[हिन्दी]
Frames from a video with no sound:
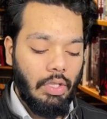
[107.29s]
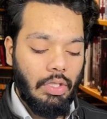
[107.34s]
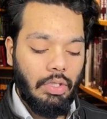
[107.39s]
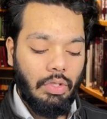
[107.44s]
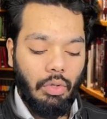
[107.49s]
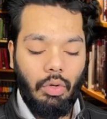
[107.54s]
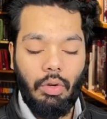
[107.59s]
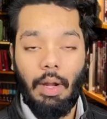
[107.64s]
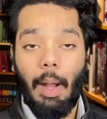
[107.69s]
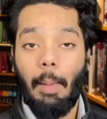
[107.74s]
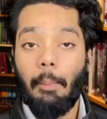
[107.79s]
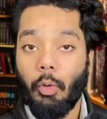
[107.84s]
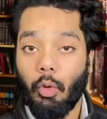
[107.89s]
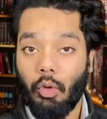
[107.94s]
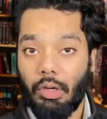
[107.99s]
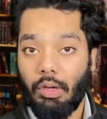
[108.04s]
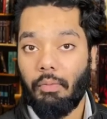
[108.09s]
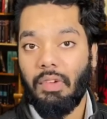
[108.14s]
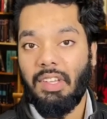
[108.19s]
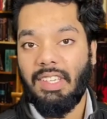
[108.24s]
सो so, अब
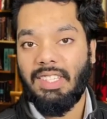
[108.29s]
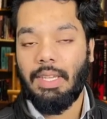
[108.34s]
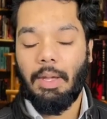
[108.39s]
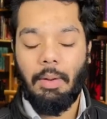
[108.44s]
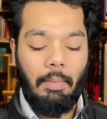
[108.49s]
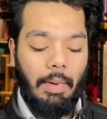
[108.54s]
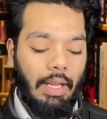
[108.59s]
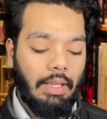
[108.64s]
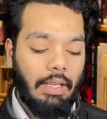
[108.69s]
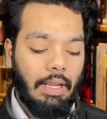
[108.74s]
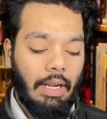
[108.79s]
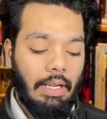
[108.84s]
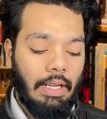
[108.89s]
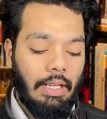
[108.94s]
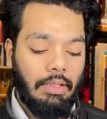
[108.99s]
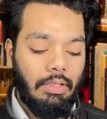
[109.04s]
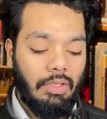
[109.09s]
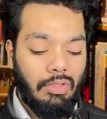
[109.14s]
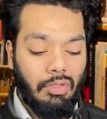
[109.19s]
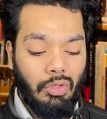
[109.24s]
टोटल फीस की हम बात कर
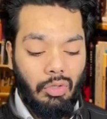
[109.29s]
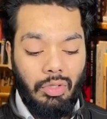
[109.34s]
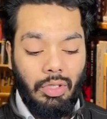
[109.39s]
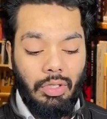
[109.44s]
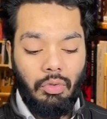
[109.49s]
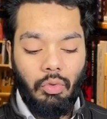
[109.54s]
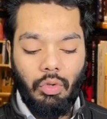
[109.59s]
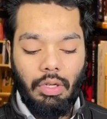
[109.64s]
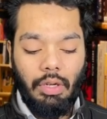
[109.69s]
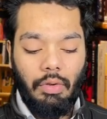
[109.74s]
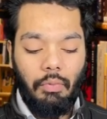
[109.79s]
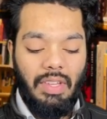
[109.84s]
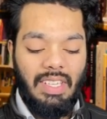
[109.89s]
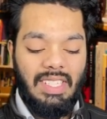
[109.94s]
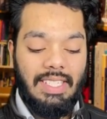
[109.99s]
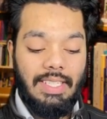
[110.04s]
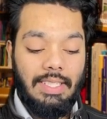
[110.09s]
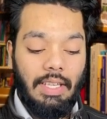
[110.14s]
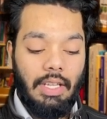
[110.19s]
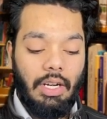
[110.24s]
लेते हैं सो द टोटल
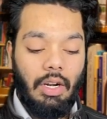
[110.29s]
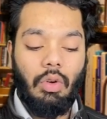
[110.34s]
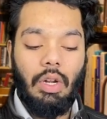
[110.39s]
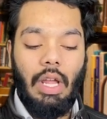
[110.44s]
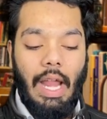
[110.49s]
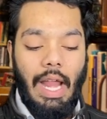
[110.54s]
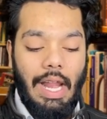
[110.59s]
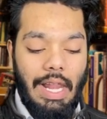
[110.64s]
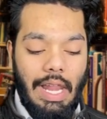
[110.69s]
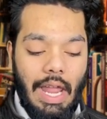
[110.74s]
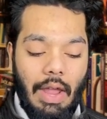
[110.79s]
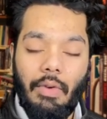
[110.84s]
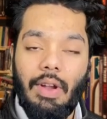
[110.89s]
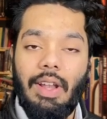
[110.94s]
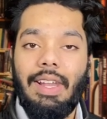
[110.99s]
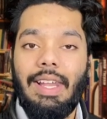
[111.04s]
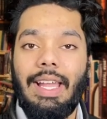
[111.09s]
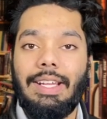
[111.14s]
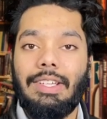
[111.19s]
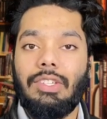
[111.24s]
फीस इज अराउंड 11
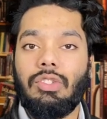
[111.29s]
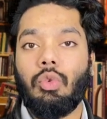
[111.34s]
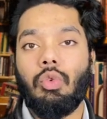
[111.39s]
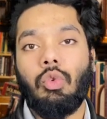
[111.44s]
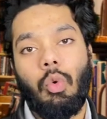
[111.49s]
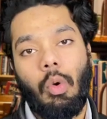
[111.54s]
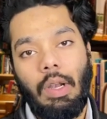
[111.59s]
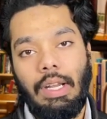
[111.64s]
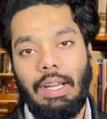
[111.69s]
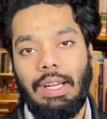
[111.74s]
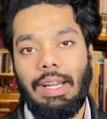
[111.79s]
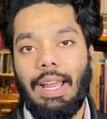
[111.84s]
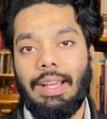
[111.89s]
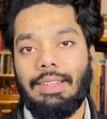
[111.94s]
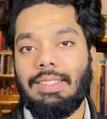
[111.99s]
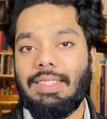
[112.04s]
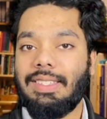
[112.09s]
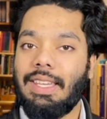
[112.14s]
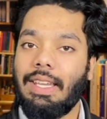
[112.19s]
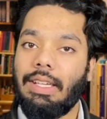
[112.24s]
लाख टू 20
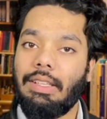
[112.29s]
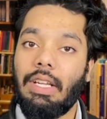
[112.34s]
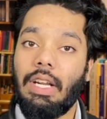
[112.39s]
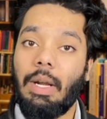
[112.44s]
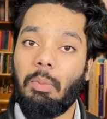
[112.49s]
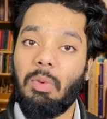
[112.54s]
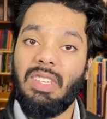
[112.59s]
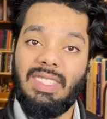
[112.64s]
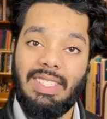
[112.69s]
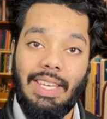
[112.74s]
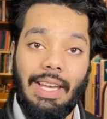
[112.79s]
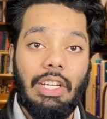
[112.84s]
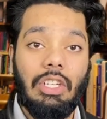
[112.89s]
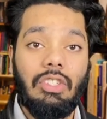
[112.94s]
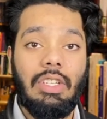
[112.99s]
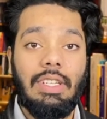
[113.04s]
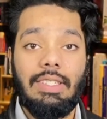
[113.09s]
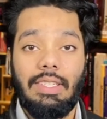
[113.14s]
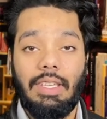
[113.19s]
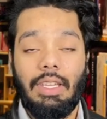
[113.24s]
लाख इसके अंदर आपकी सारी
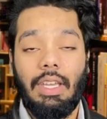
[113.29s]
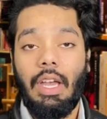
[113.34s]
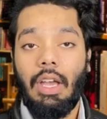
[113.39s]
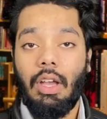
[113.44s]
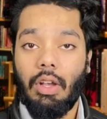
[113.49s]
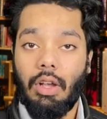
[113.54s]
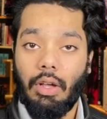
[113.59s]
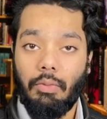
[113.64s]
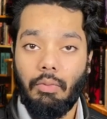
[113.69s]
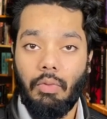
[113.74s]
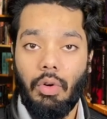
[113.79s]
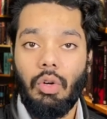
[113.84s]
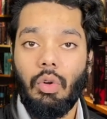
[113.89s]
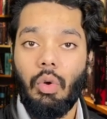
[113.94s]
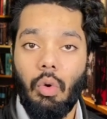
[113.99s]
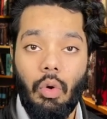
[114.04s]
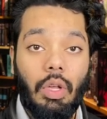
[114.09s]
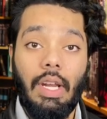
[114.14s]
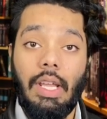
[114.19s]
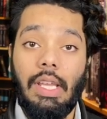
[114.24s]
चीज़ें
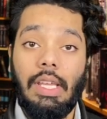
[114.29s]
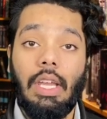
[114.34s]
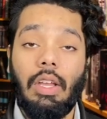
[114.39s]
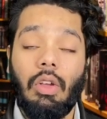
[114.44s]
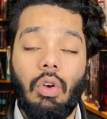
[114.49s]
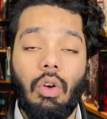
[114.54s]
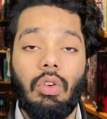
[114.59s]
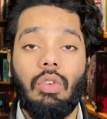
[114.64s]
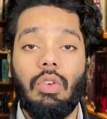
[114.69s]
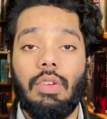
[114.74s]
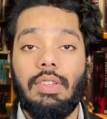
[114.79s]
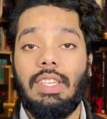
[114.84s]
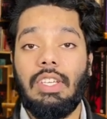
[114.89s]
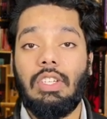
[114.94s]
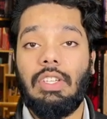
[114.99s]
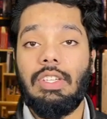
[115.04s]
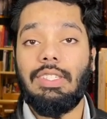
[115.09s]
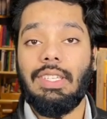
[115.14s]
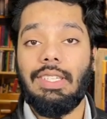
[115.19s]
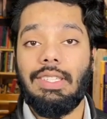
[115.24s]
कन्वर्ट हो रही हैं कौन कौन
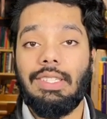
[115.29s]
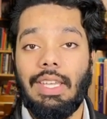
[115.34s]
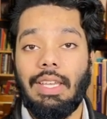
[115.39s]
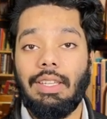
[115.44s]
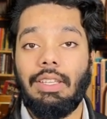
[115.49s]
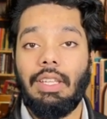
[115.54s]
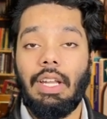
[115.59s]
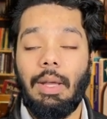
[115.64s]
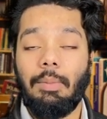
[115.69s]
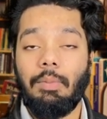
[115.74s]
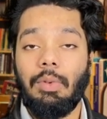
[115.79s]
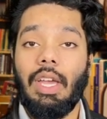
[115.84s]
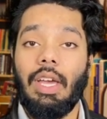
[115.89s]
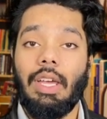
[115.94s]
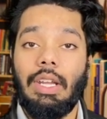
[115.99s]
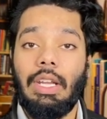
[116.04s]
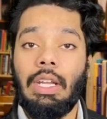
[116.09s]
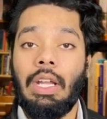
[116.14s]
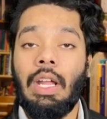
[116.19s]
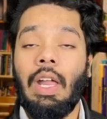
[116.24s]
सी चीज़ें इसके अंदर आपकी
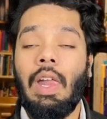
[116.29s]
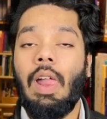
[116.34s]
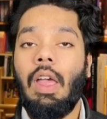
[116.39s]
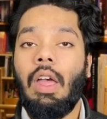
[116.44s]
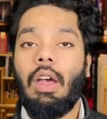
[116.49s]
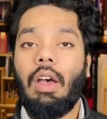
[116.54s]
आ रही हैं